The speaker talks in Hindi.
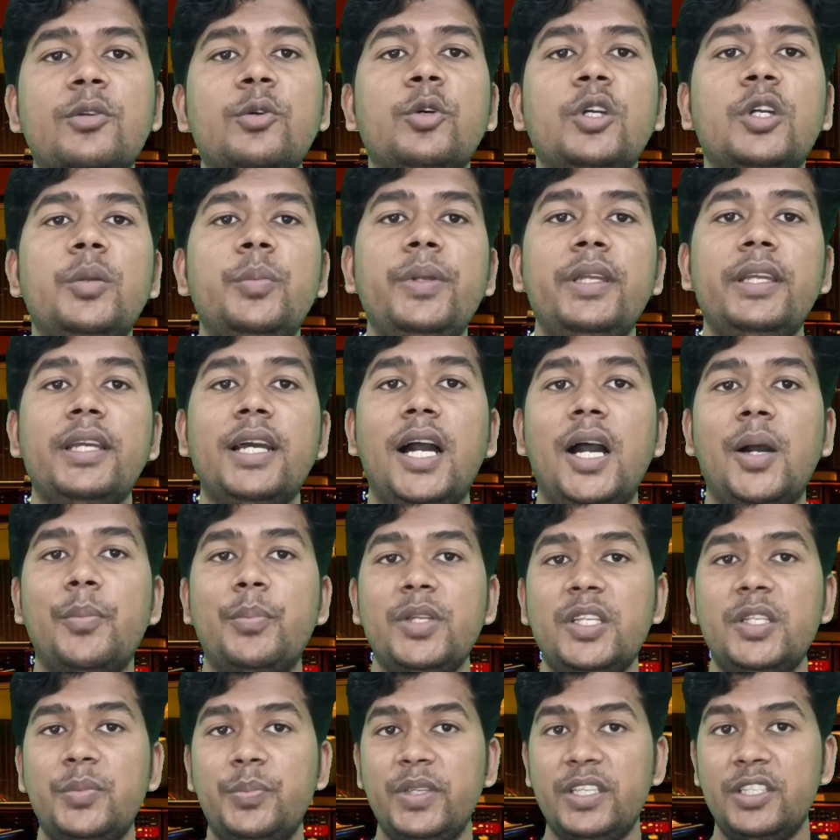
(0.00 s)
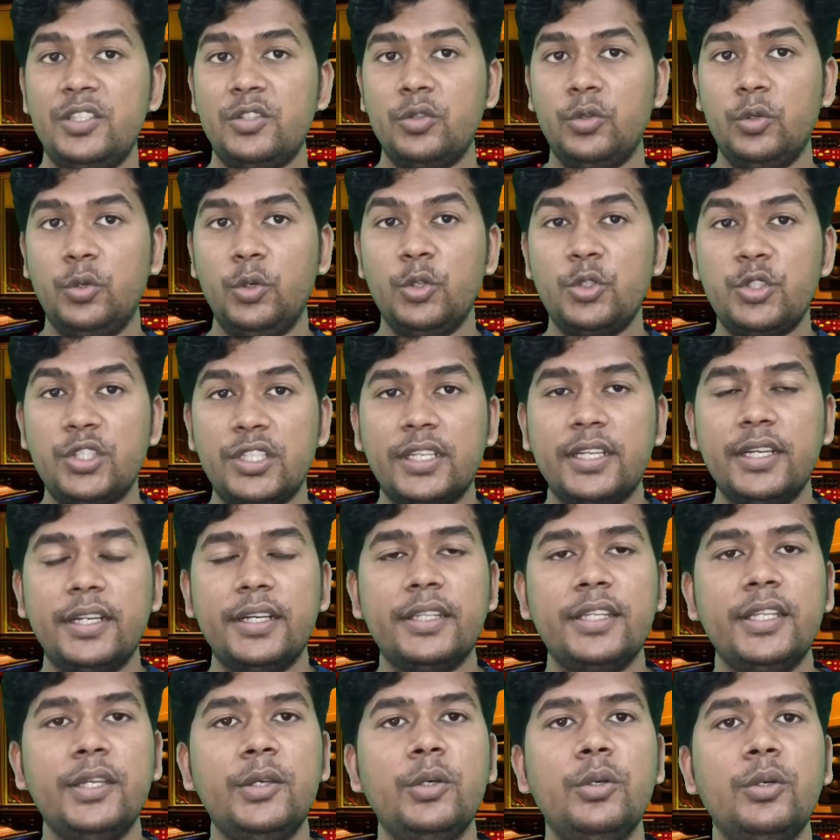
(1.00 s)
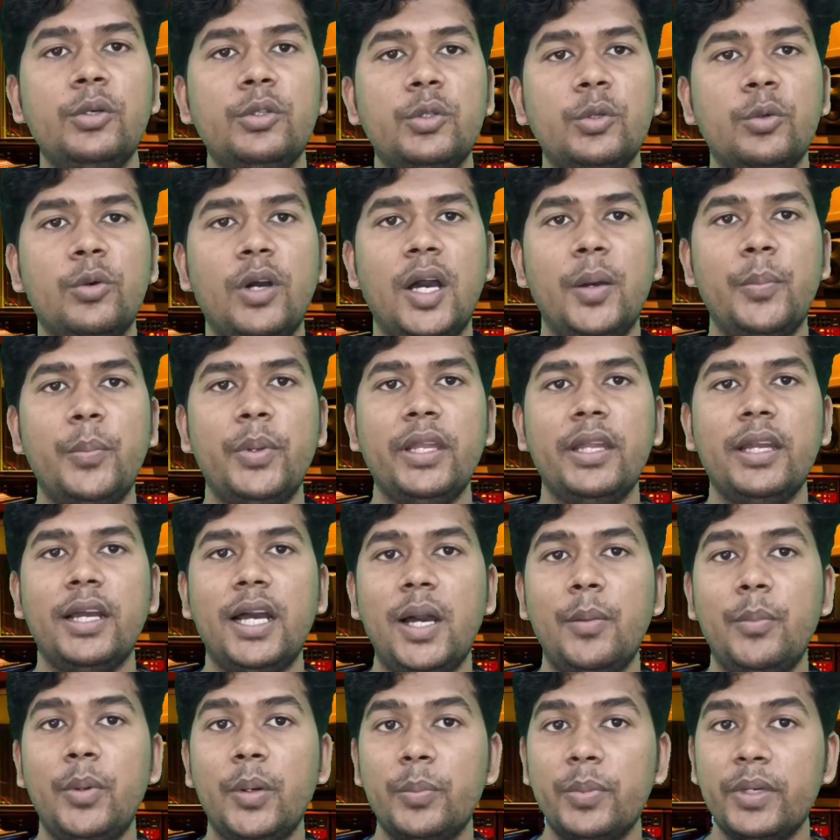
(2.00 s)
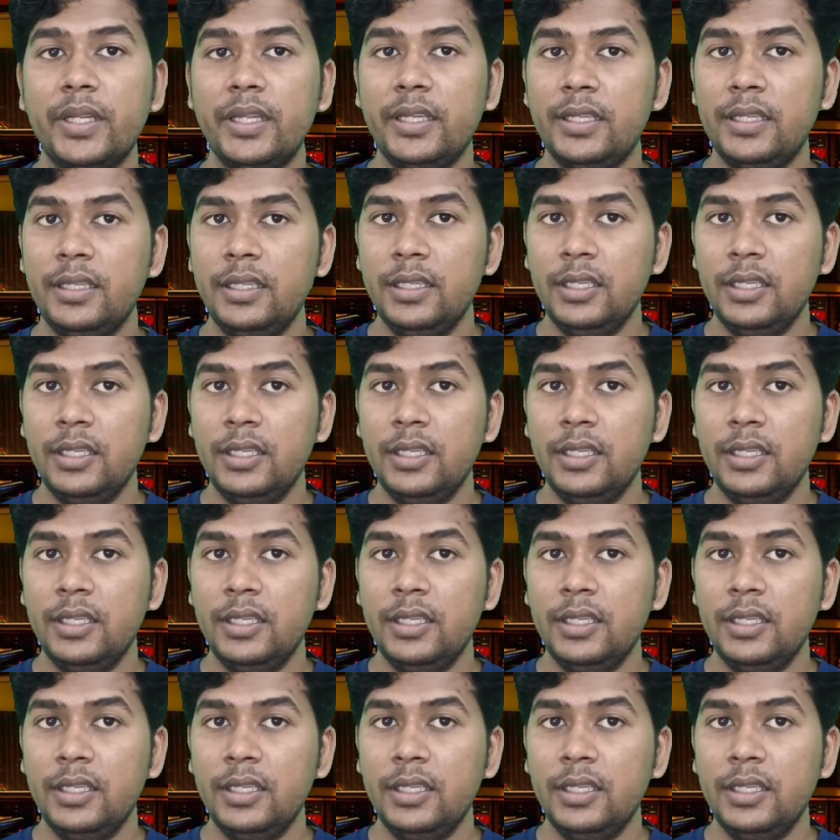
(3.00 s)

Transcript: कोई भी आप स्पेस होस्ट करते हो तो वहाँ पे आप अपने